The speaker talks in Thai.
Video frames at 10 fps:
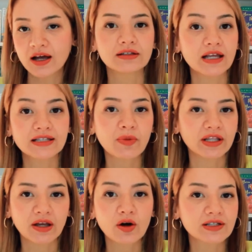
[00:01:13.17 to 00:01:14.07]
และสมัย
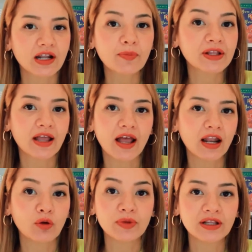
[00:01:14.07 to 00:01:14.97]
ที่คอสซาร่าเป็นแอร์
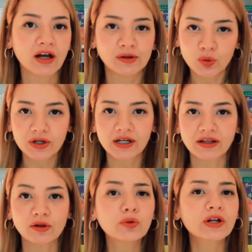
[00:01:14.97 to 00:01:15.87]
เลาบินกับลูกเรือเนี่
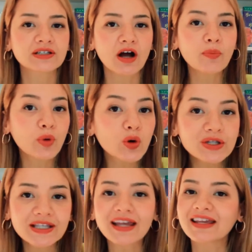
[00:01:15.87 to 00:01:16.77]
ยลูกเรือชอบพูด
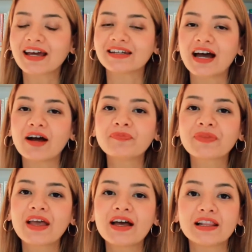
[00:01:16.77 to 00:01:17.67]
ใส่กันนะคะ
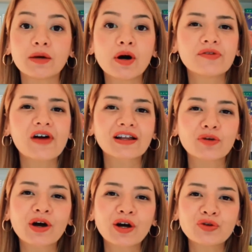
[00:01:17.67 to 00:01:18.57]
แล้วพอฟังแล้ว
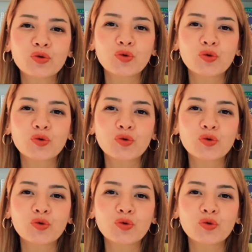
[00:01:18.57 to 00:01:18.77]
มันก็ดู